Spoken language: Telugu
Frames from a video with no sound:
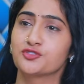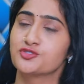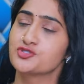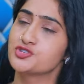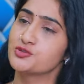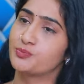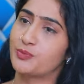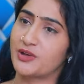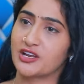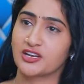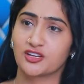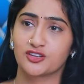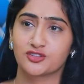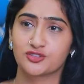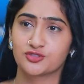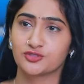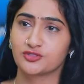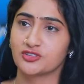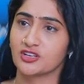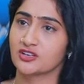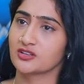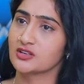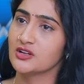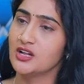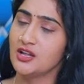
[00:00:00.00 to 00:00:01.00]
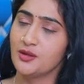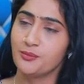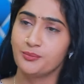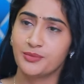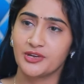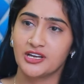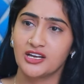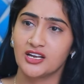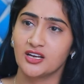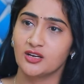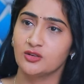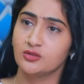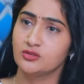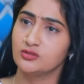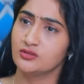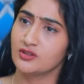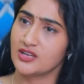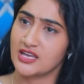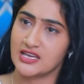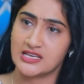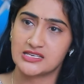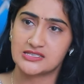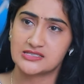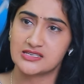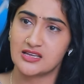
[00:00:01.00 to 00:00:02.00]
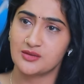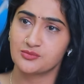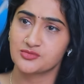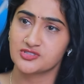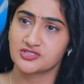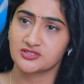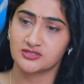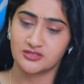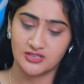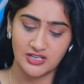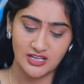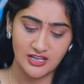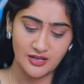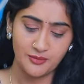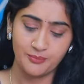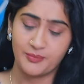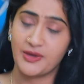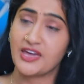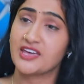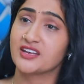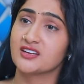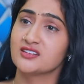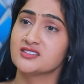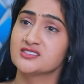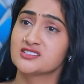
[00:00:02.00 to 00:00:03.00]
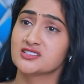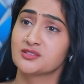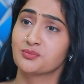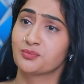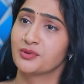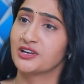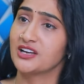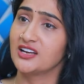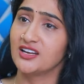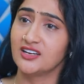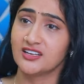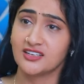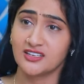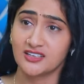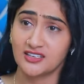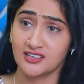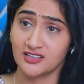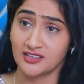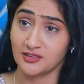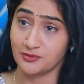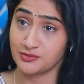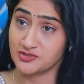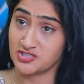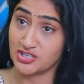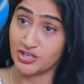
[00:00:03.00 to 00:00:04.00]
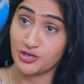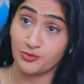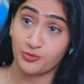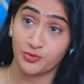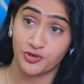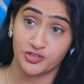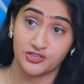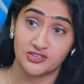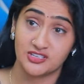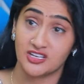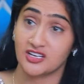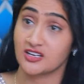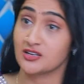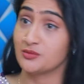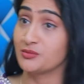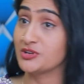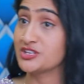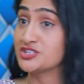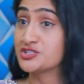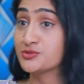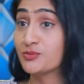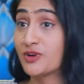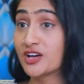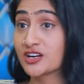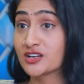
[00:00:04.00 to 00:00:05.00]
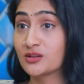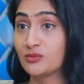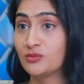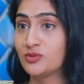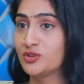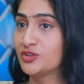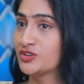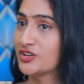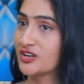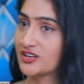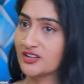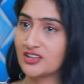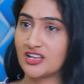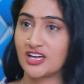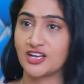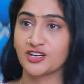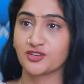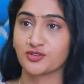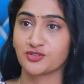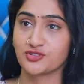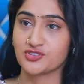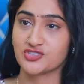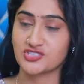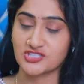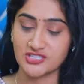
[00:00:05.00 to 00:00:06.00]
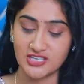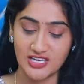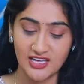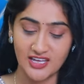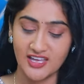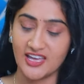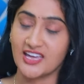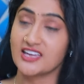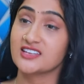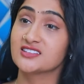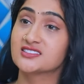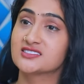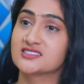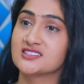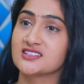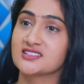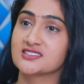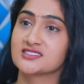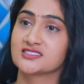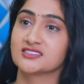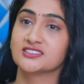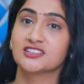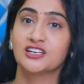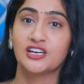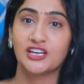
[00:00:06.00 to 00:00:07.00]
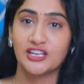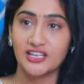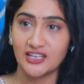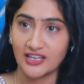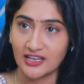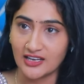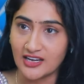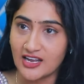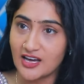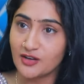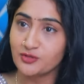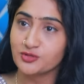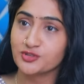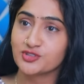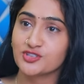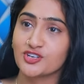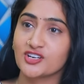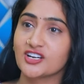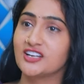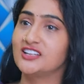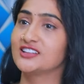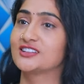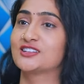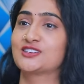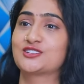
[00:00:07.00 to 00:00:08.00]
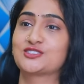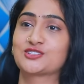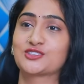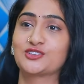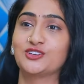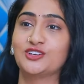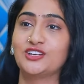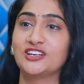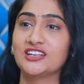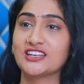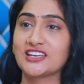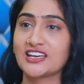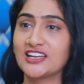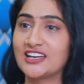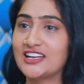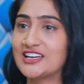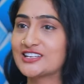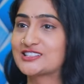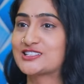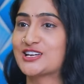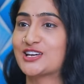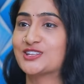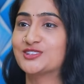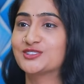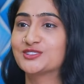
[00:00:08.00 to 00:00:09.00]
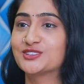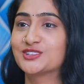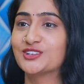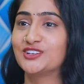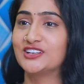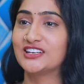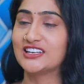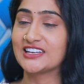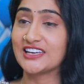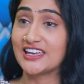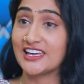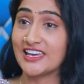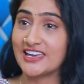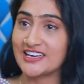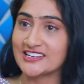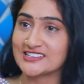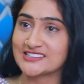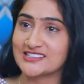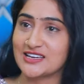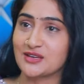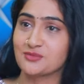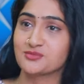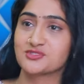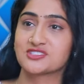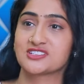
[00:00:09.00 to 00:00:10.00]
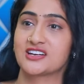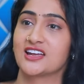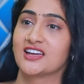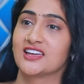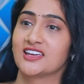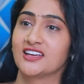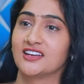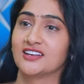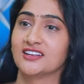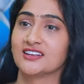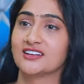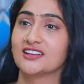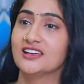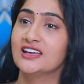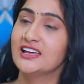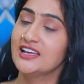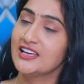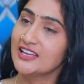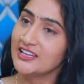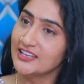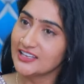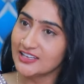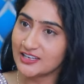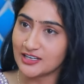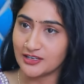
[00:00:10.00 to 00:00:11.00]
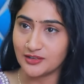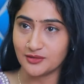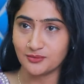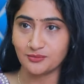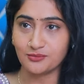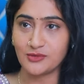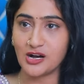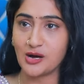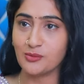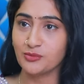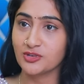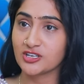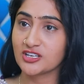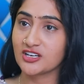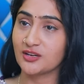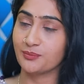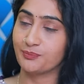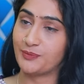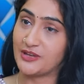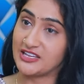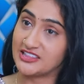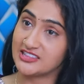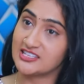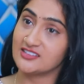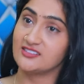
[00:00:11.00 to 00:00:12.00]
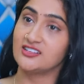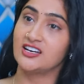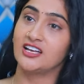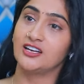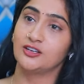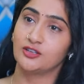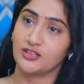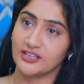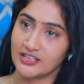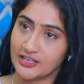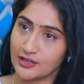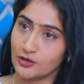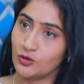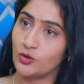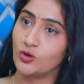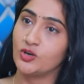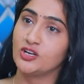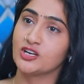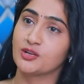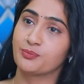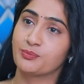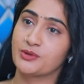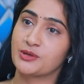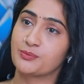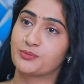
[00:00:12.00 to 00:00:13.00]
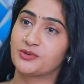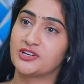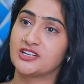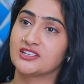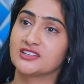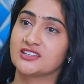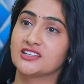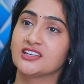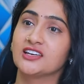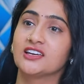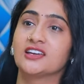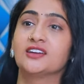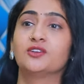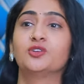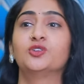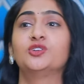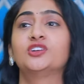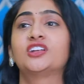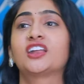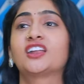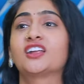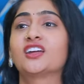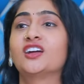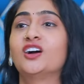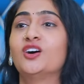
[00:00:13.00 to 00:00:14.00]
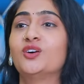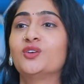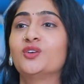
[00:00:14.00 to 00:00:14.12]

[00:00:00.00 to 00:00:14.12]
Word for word: గురించి పరిగెత్తున్నారు పిల్లలు ఎగ్జామ్స్ పేరెంట్స్ పిల్లల్ని చెడిపోతున్నారా మంచి మార్గంలో ఉన్నారా దాని గురించి యంగ్స్టర్స్ ఎలా ఉద్యోగాలు తెచ్చుకోవాలి ఎలా చదువుకోవాలి ఏ ఎగ్జామ్స్ రాయాలి ఇంకా మామూలుగా పెద్దవాళ్ళు అంటే ఓల్డ్ పీపుల్ అయితే ఒంటరిగా